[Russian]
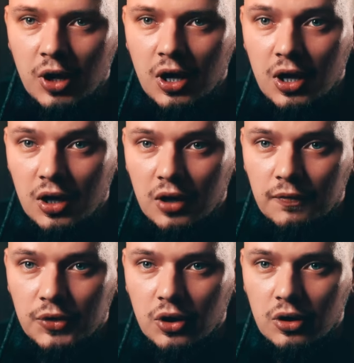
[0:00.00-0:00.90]
–
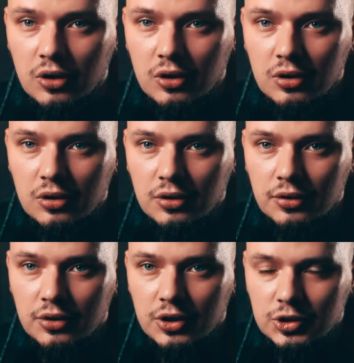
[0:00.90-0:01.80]
но
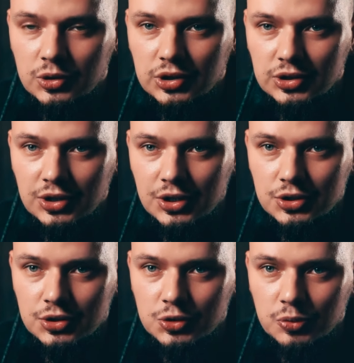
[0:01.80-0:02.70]
кто-то с
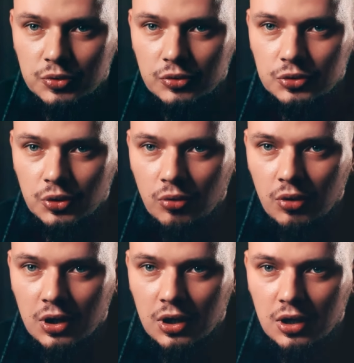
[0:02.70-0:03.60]
нежностью поутру
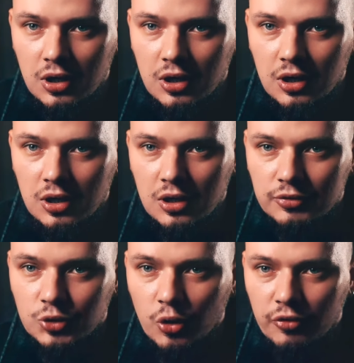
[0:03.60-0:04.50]

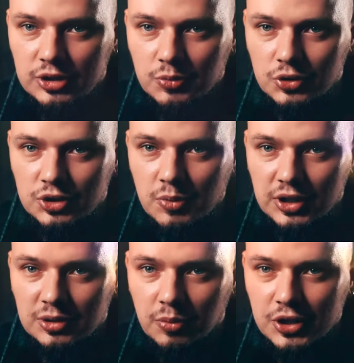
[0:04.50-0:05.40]
вдруг возьмет
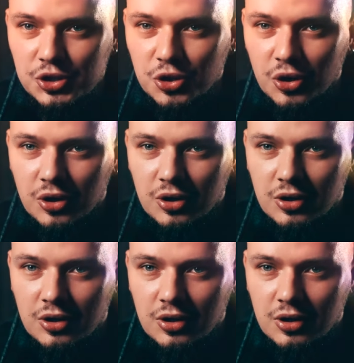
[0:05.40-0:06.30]
тебя за плечо.
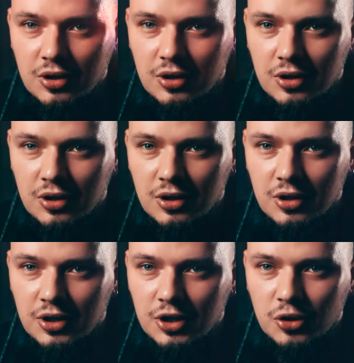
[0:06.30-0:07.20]

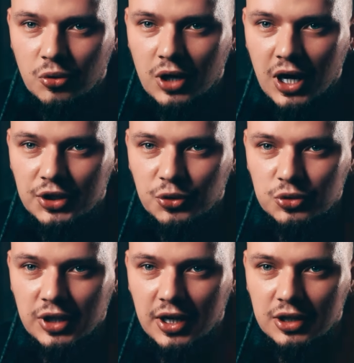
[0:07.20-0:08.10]
И рука не
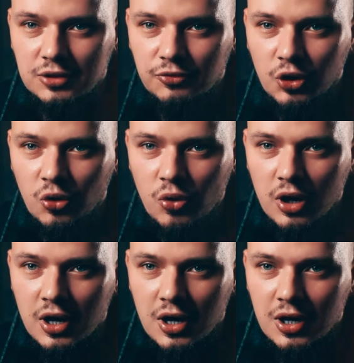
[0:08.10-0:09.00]
ударит в
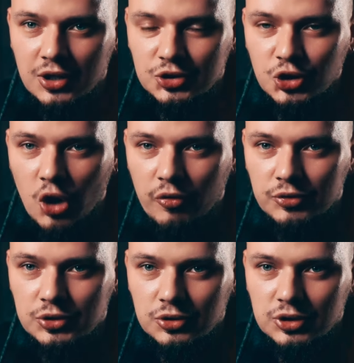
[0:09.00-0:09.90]
руль, снова
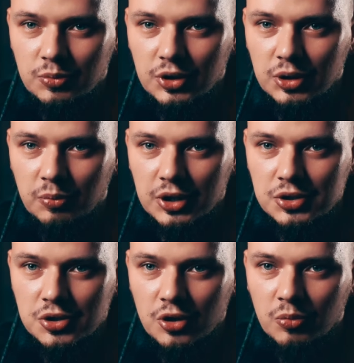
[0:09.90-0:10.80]
все тебе
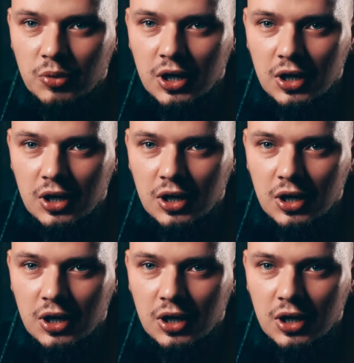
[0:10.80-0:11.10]
нипочем.